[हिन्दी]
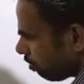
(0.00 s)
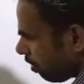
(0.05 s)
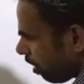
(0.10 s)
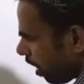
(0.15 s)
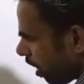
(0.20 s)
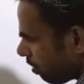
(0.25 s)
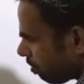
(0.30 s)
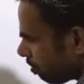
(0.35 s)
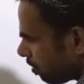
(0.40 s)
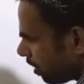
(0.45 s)

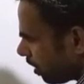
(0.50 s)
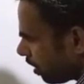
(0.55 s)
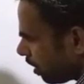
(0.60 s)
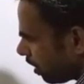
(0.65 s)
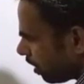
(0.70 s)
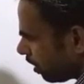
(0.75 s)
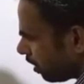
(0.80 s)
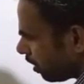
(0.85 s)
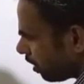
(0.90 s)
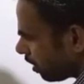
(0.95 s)
मापी
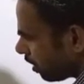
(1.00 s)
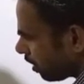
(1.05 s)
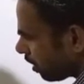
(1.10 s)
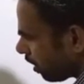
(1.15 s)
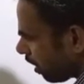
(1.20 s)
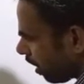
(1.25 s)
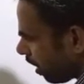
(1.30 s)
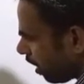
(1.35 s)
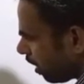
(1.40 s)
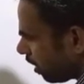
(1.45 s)
गई
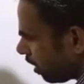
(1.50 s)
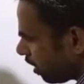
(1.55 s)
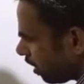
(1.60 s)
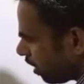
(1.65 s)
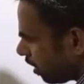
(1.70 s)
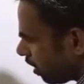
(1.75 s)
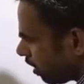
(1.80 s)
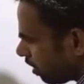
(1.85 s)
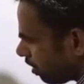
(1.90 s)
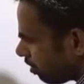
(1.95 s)
क्या
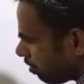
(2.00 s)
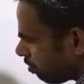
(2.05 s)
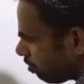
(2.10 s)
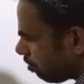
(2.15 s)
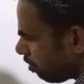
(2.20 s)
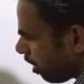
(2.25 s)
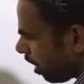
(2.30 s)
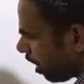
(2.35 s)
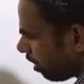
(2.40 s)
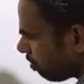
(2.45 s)

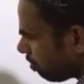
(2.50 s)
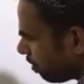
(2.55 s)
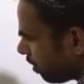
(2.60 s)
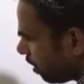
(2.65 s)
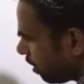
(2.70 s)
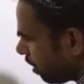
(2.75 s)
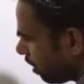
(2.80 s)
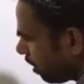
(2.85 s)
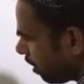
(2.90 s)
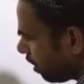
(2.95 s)

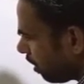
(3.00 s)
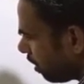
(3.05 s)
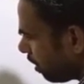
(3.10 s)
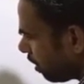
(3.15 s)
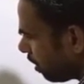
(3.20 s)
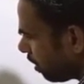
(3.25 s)
मापी गई